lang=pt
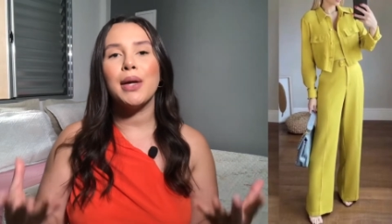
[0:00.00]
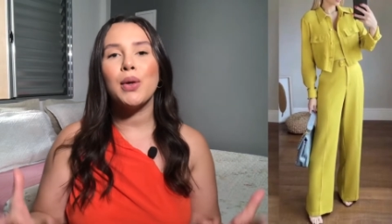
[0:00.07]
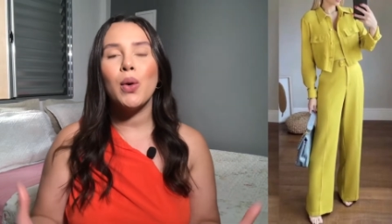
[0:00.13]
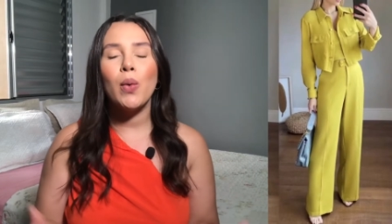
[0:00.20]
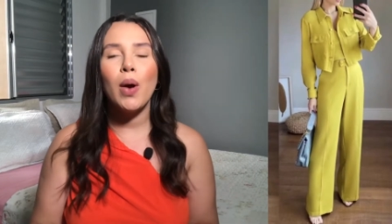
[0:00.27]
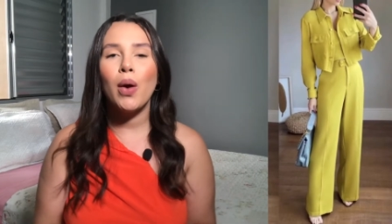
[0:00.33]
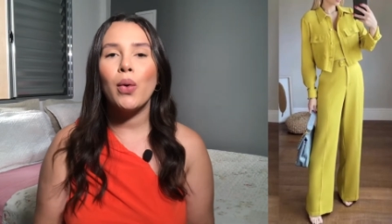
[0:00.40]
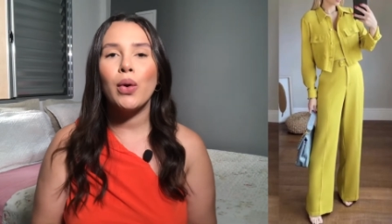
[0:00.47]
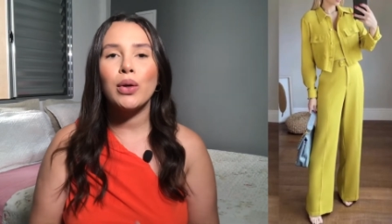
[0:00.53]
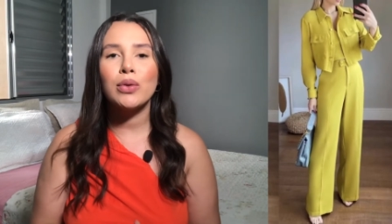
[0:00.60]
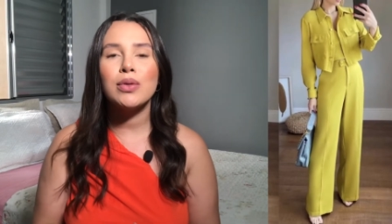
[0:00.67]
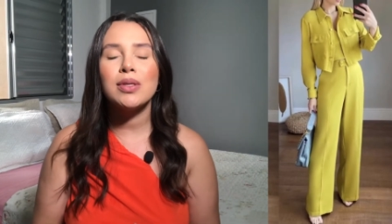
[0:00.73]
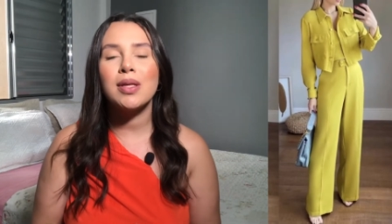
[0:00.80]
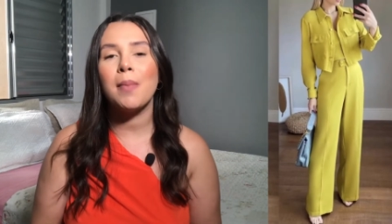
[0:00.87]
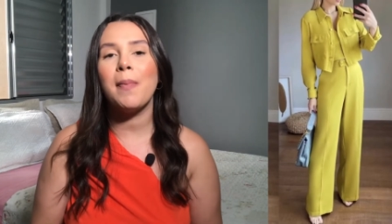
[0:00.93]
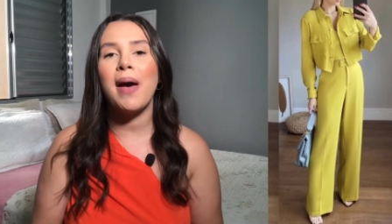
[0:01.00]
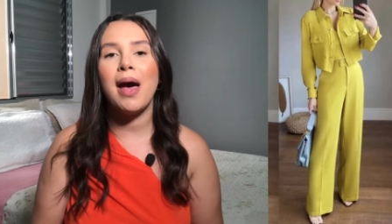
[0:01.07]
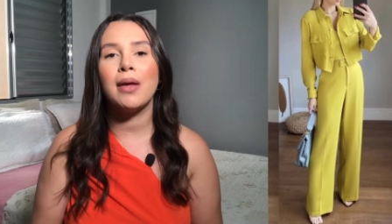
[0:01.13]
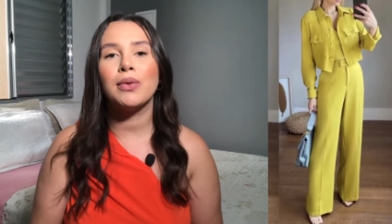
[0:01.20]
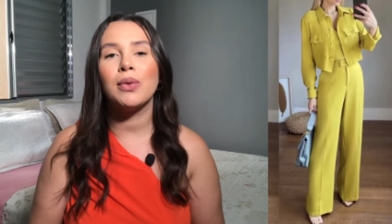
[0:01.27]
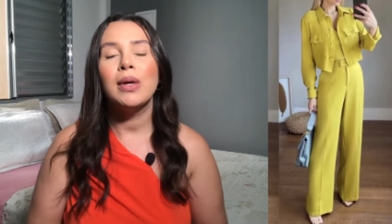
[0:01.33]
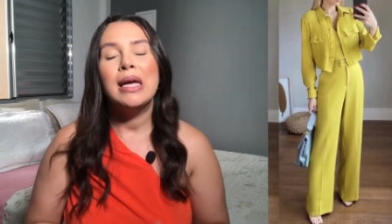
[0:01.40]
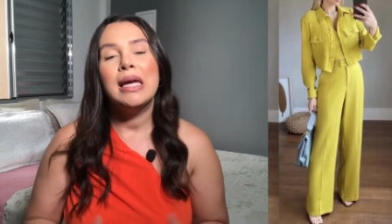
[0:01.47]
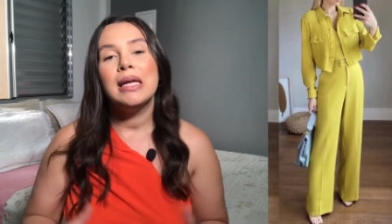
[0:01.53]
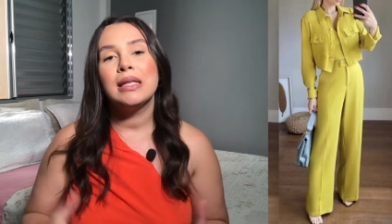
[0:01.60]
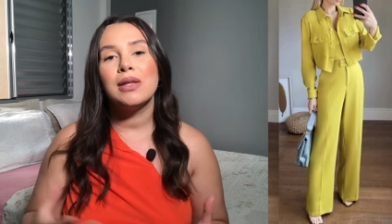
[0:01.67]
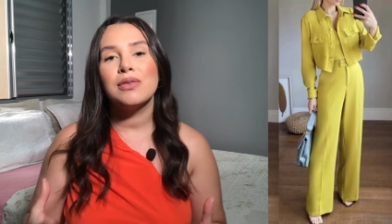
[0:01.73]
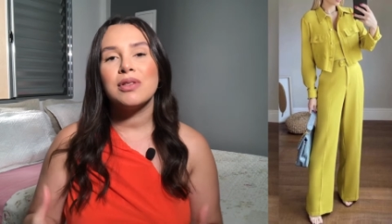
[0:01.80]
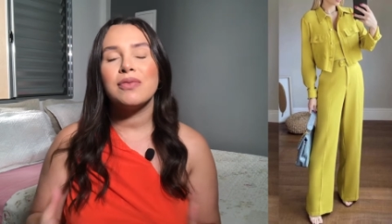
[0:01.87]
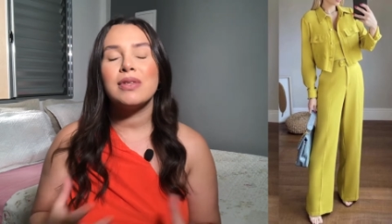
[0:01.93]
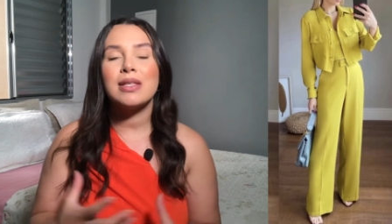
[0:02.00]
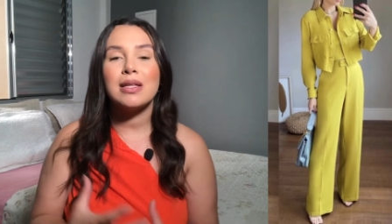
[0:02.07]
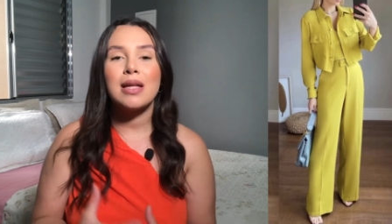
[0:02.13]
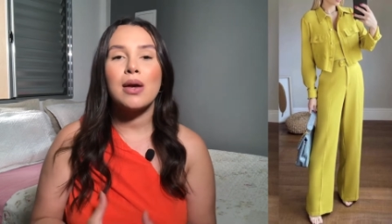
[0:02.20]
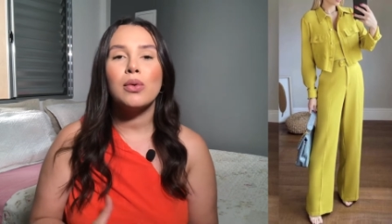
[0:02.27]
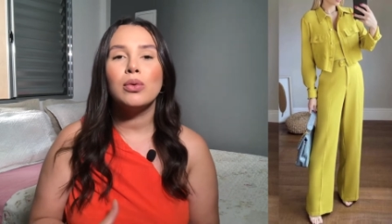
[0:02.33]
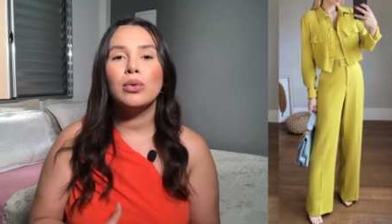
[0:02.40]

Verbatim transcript: com a cor do sapato. Então, se você tá com